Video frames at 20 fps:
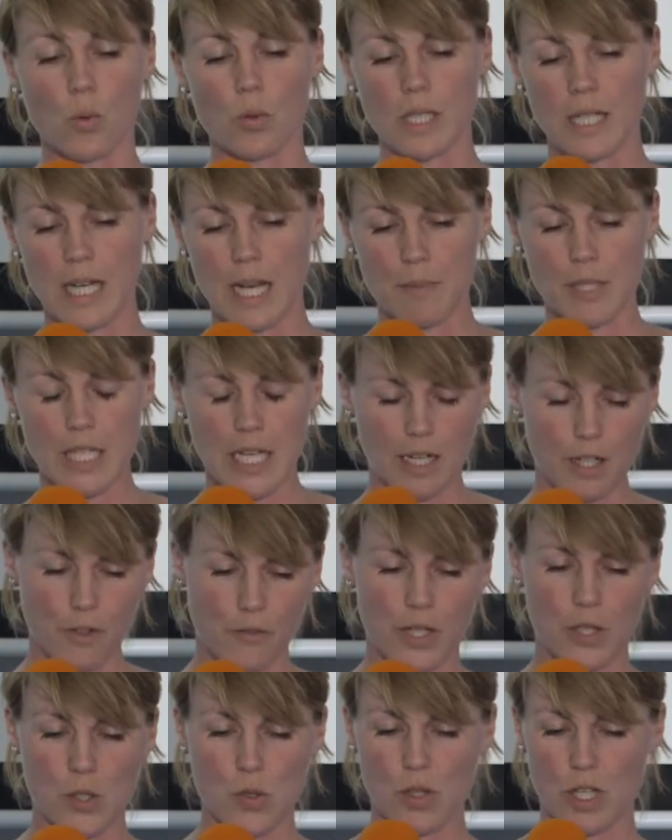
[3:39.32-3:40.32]
Und dann habe ich
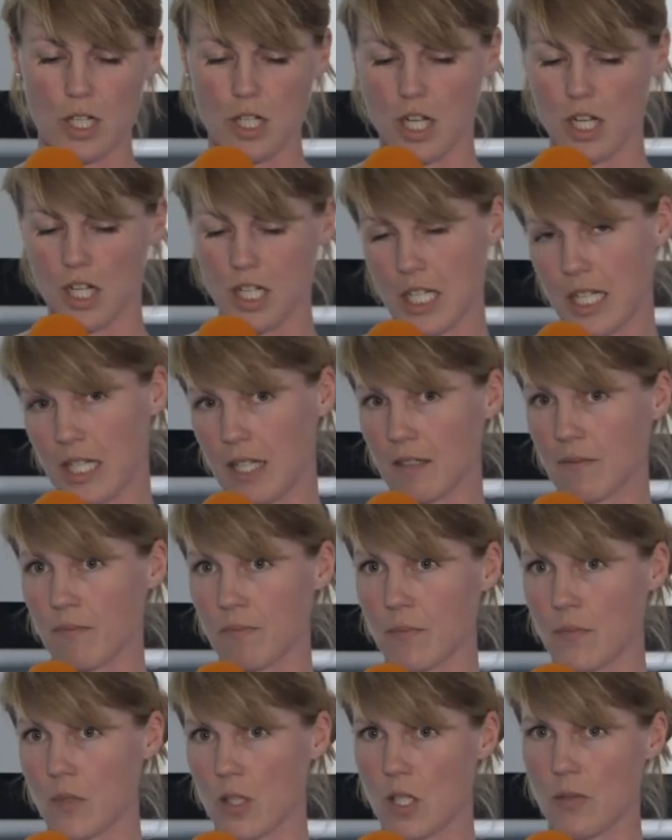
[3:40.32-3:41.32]
angefangen zu recherchieren.
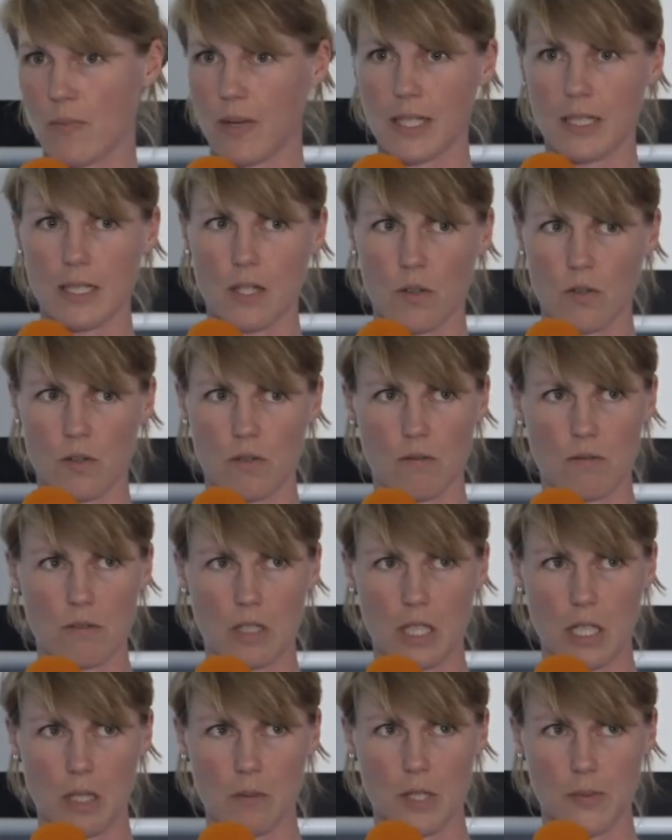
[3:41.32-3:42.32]
2000,
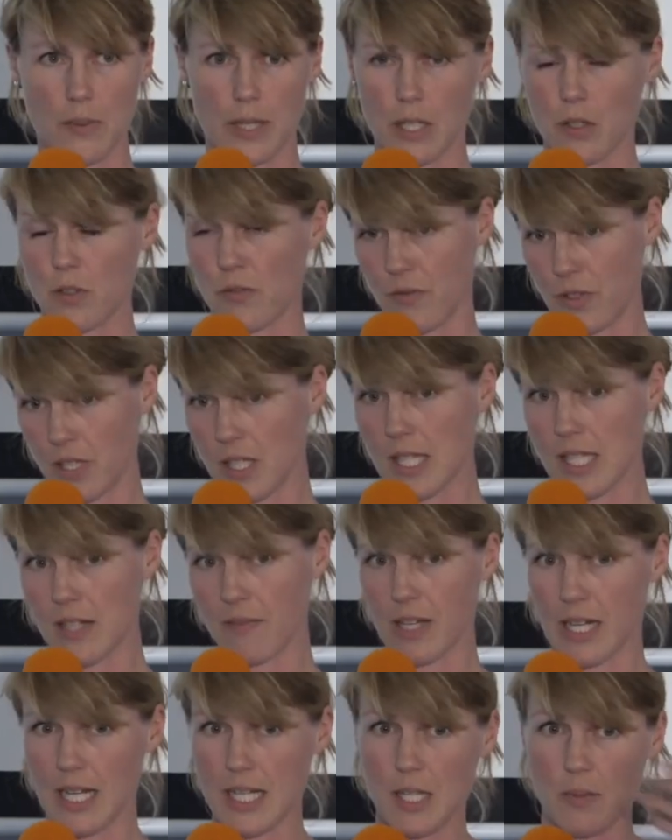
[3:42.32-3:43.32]
ich glaube
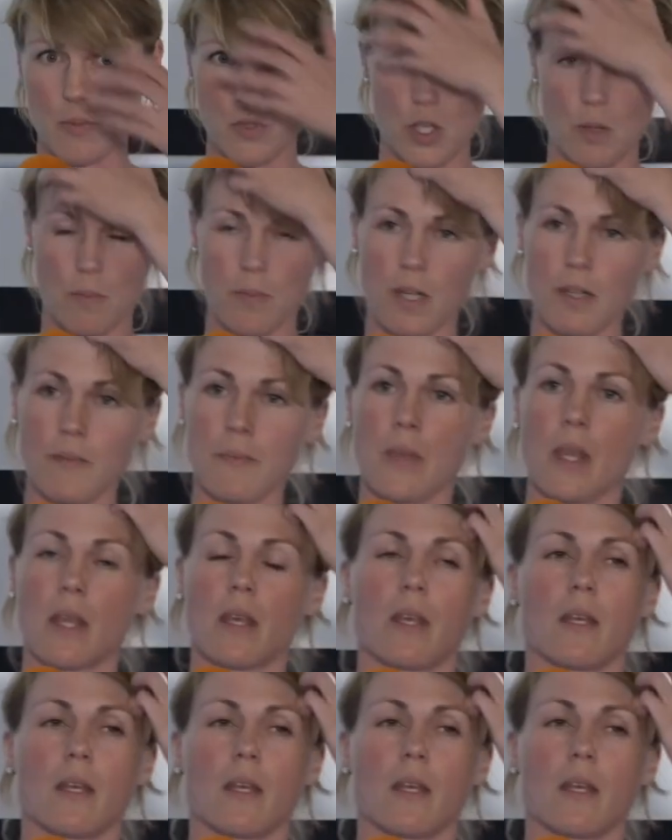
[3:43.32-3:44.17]
2014 war das im Sommer.